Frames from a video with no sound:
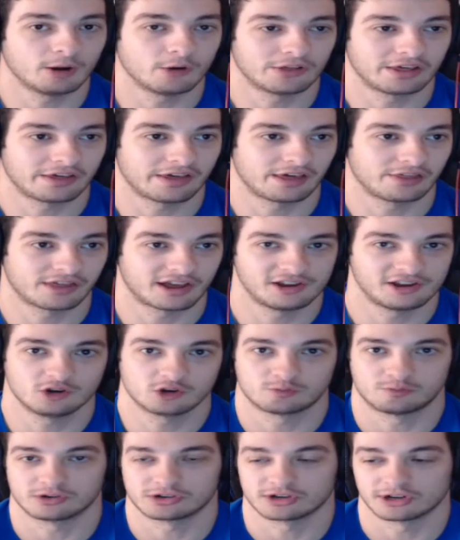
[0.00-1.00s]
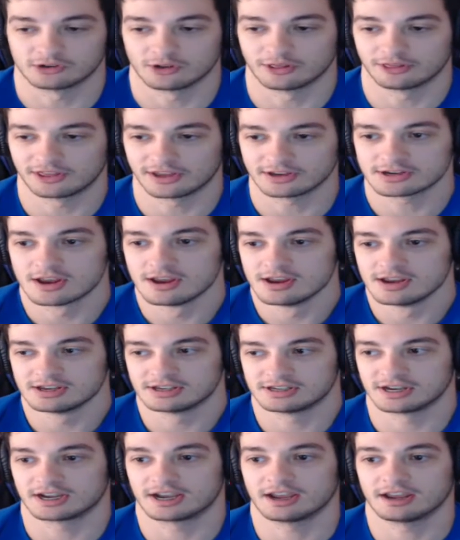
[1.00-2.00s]
menos de 10 años, pues entonces
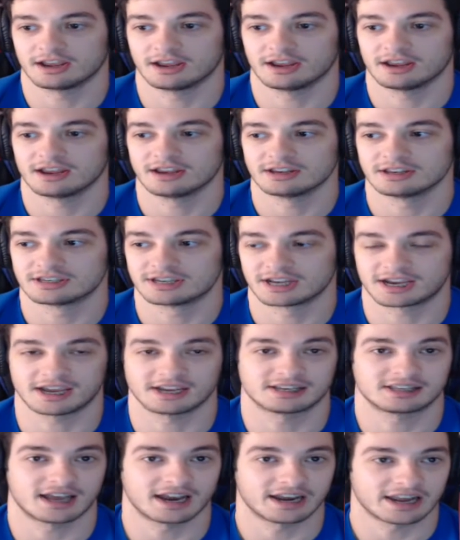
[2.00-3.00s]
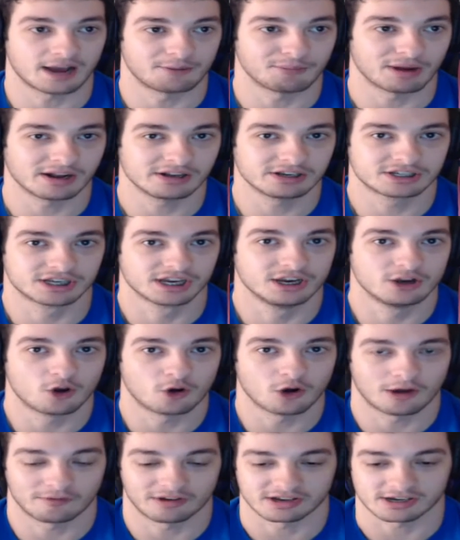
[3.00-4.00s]
sí que, sí que estaría mal si
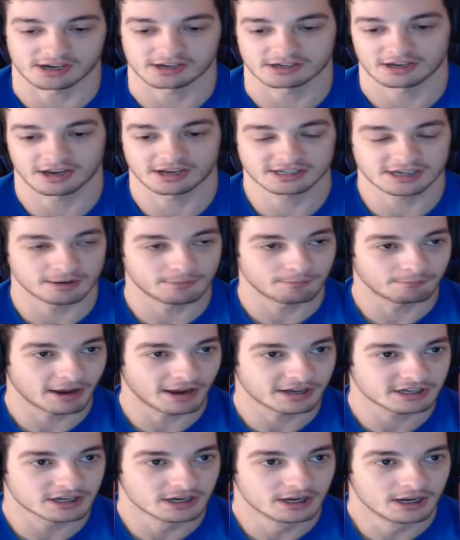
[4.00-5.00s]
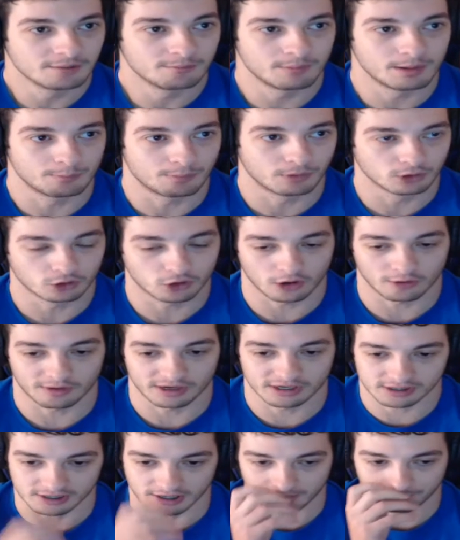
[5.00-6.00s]
no lo avisas. Ese es mi punto de
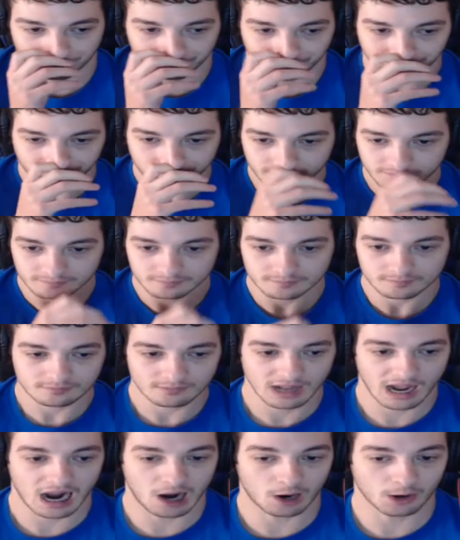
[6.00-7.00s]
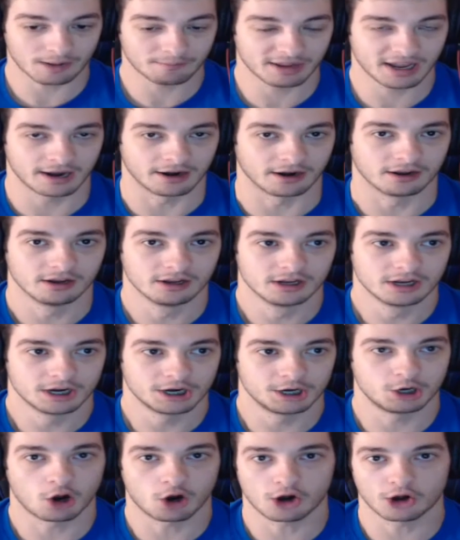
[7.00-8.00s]
vista. Ahora bien,
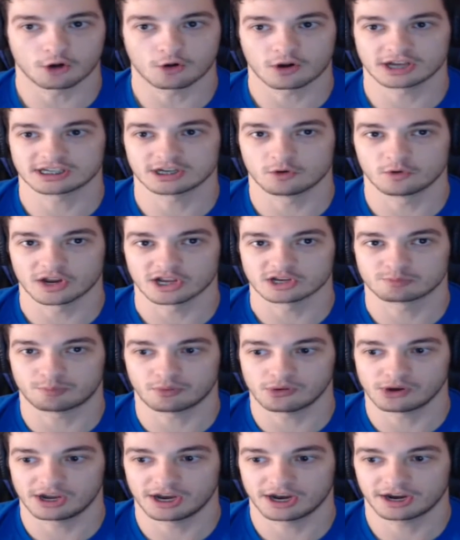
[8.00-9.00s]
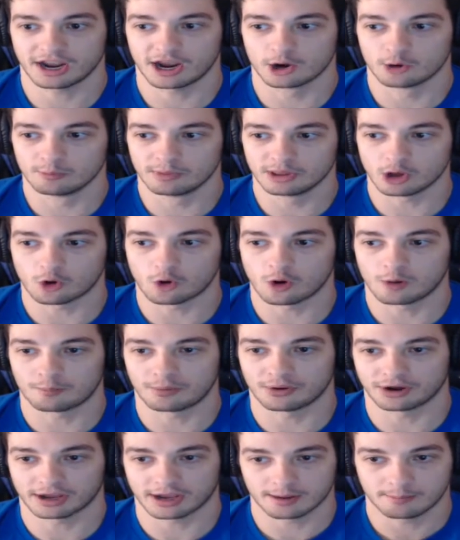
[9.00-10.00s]
no creo que sea un spoiler en un videojuego,
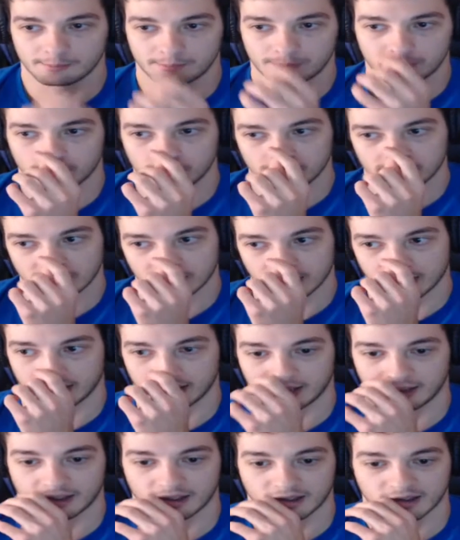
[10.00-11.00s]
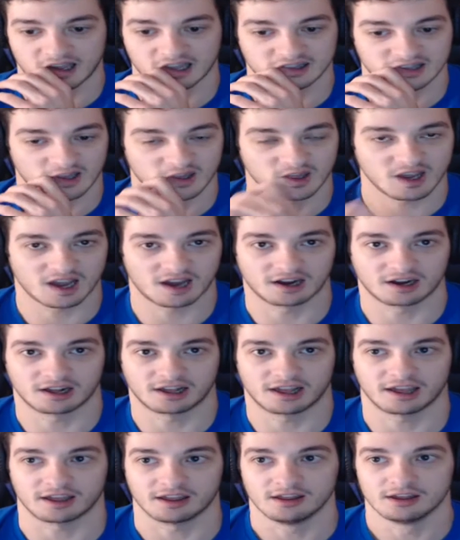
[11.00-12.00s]
por ejemplo, eh, que te digan
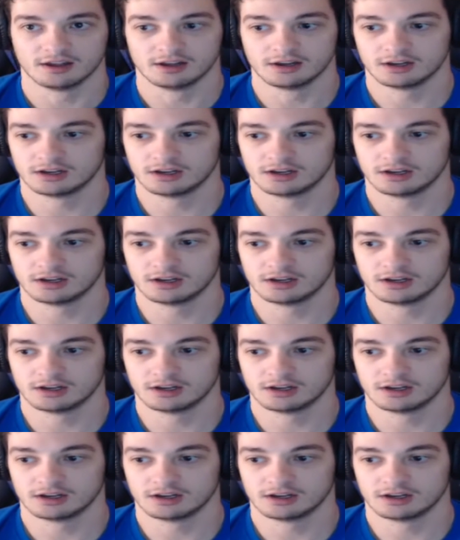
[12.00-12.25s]
que